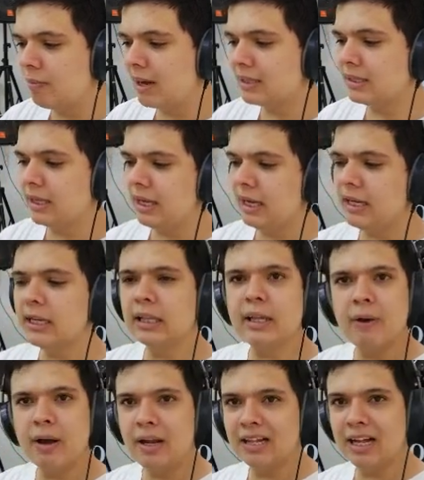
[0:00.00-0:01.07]
más y ella
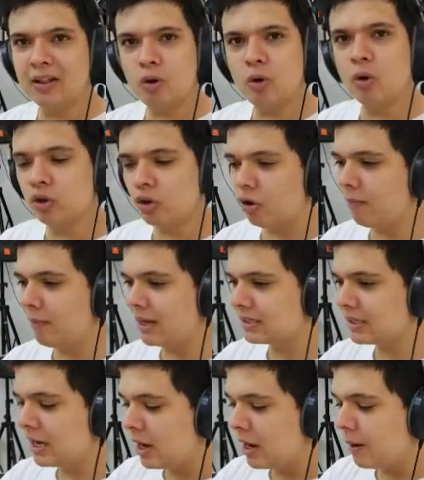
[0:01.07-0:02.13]
te va a ir dando control
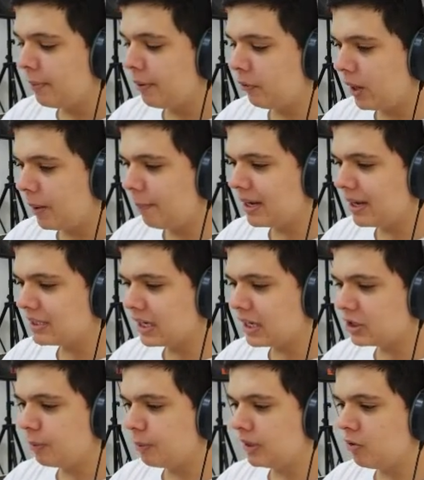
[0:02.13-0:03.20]
más. Pero ¿qué pasa
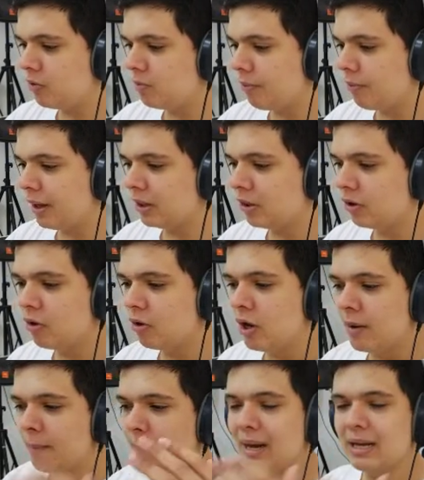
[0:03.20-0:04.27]
después de un momento?
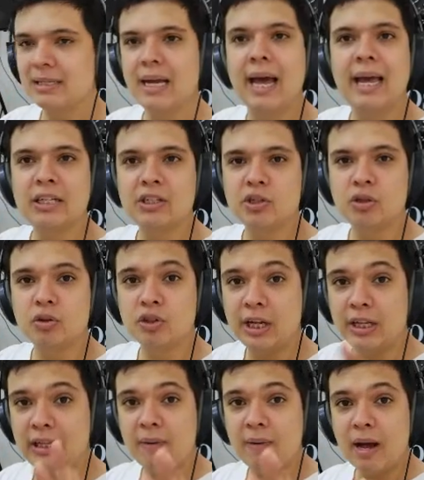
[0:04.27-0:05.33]
Pasa esto,
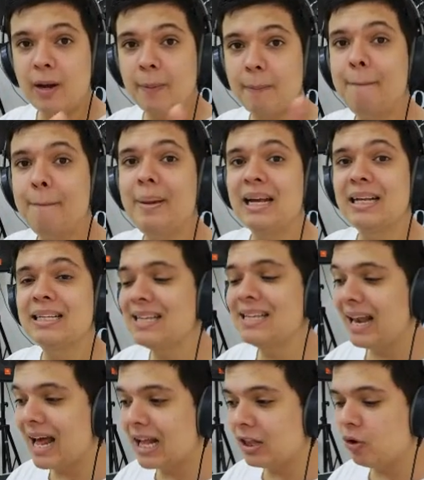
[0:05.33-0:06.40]
se te va a ir
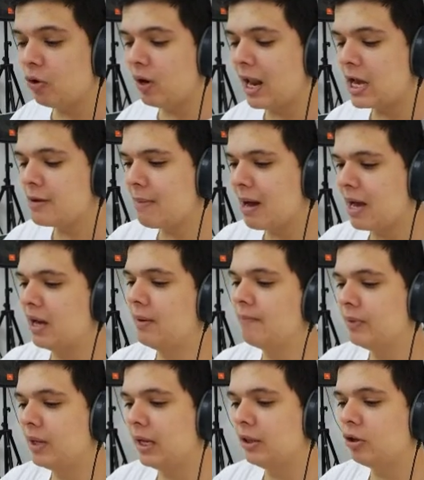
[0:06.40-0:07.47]
pixelando la
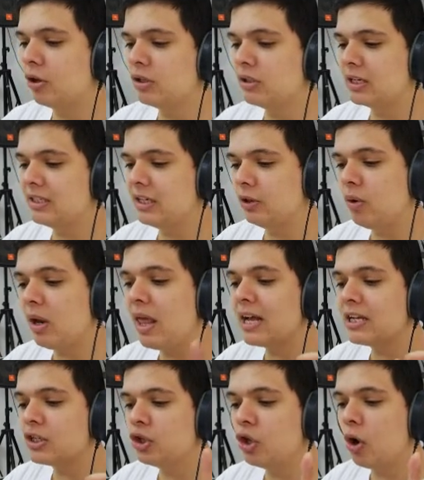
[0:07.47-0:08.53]
imagen. Entonces, si tú le
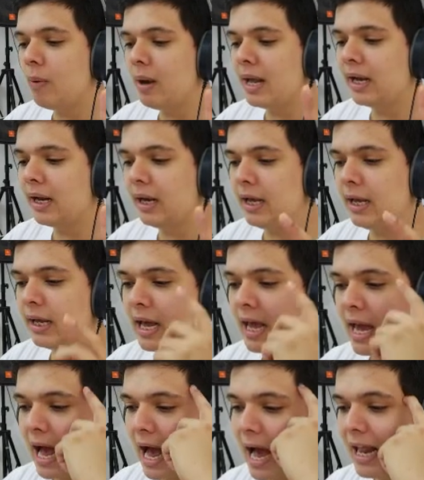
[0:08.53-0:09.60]
das doble clic
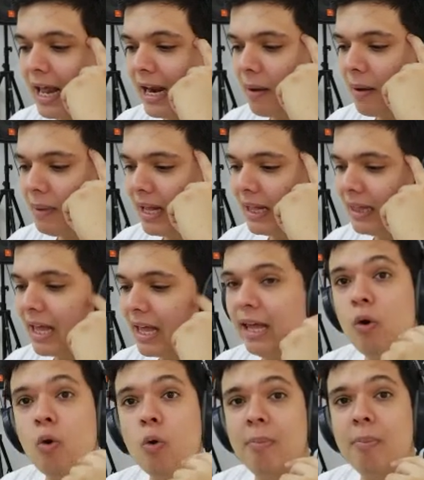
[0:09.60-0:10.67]
a la herramienta
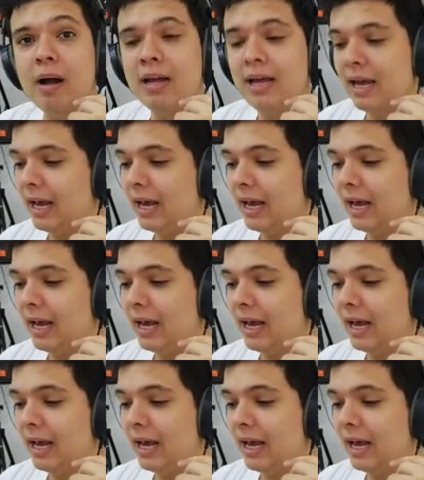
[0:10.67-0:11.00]
de lupa,